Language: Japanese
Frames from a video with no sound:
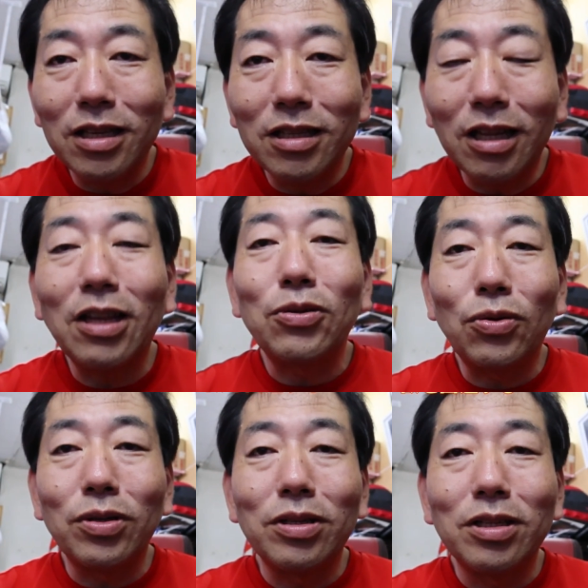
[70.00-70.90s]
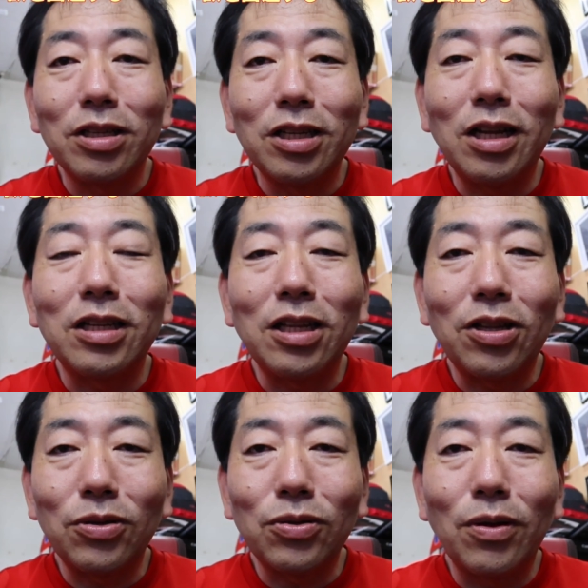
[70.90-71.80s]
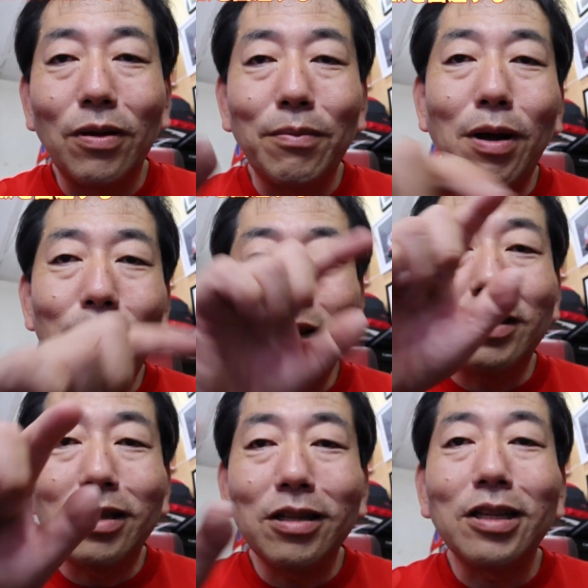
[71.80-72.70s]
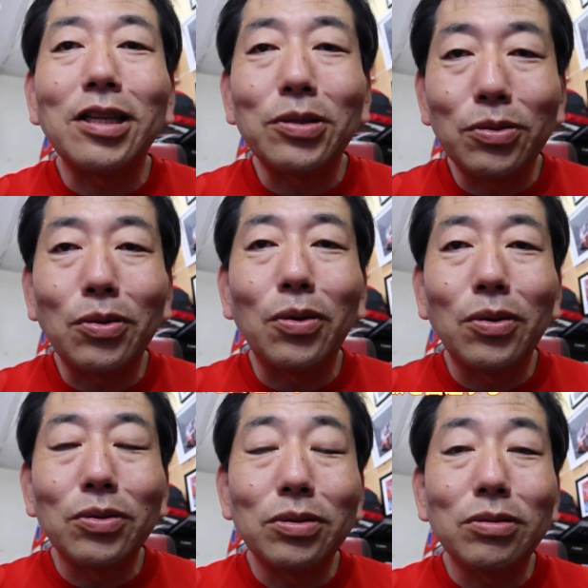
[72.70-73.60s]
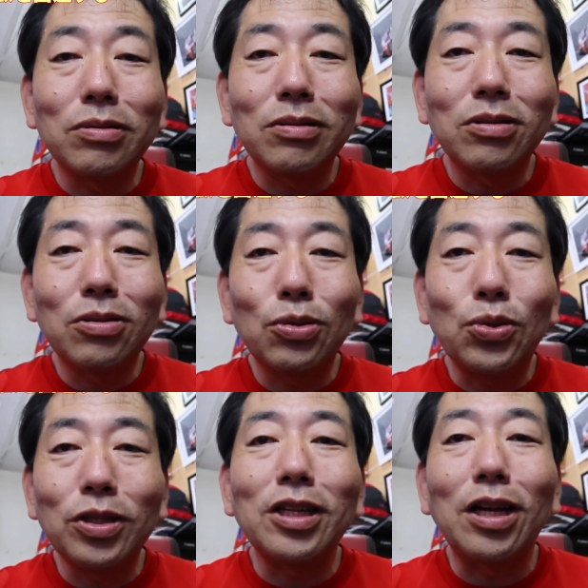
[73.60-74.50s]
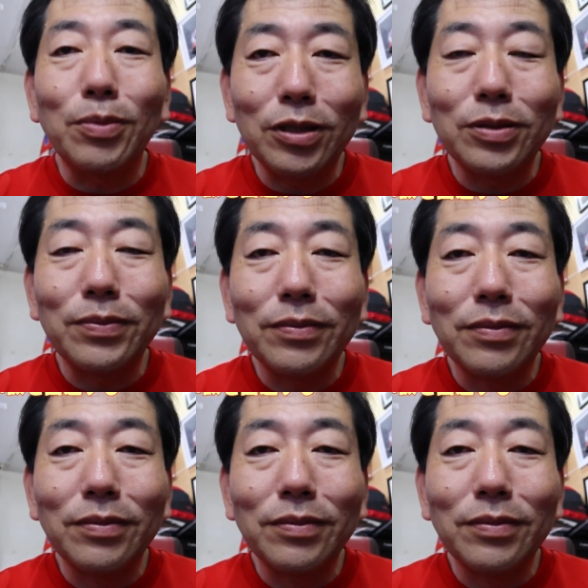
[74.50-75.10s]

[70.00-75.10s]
出ていくと、左に出ていくと、回って出ていくということになります、